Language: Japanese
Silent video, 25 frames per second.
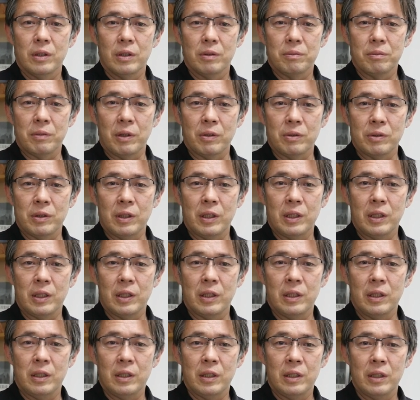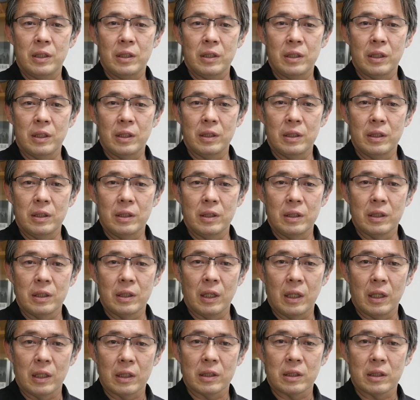まあ、うねり
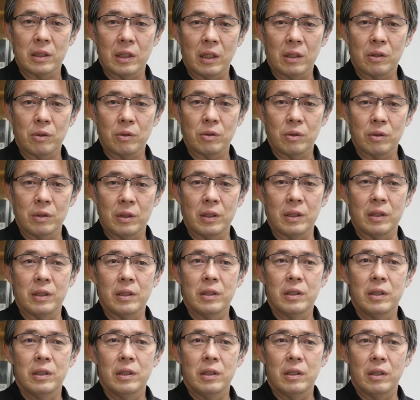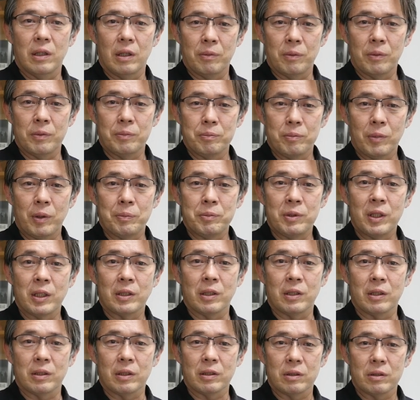があったことであの、まあ、皆
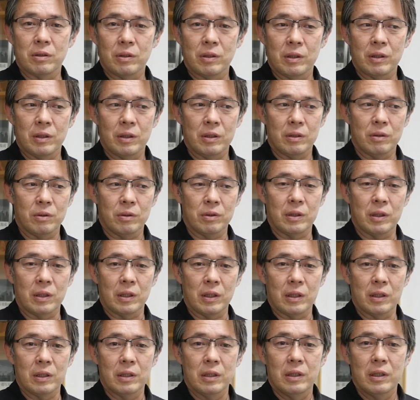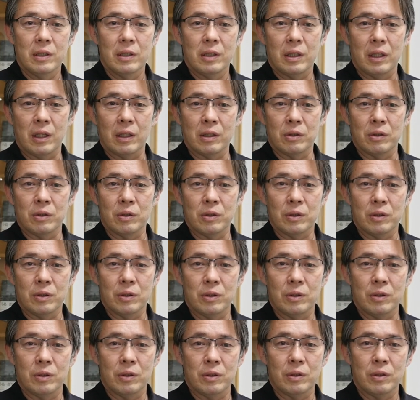さんそれ当然あ
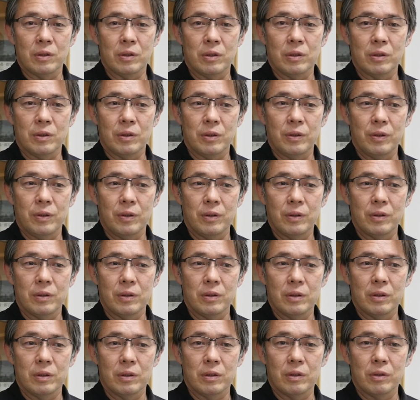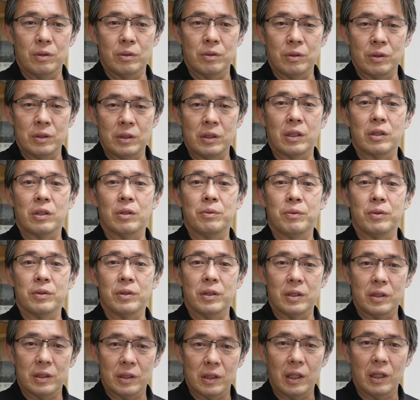のご存知だと思うん
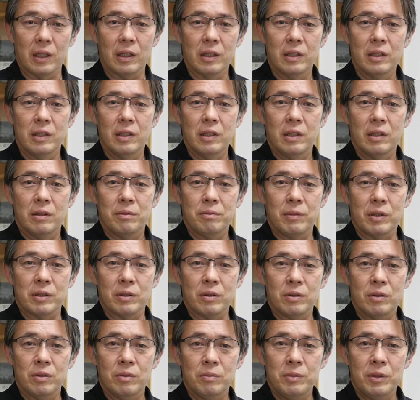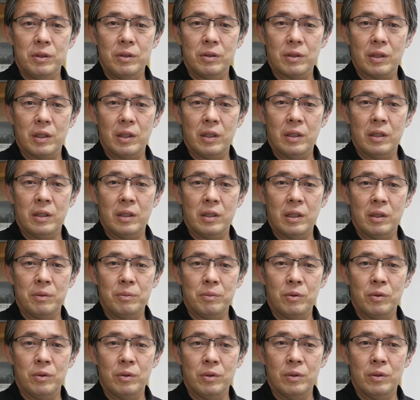ですが、まあ、その民主化
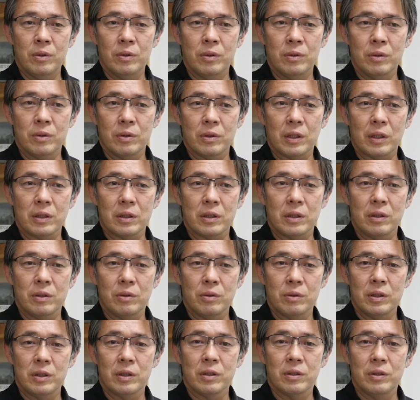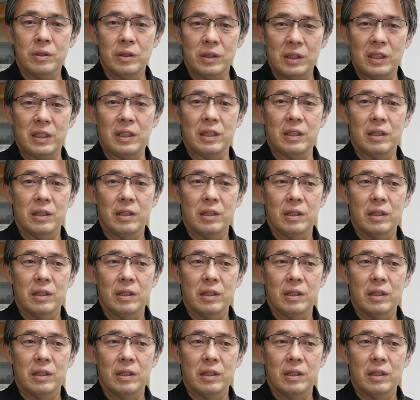デモの写真を軸に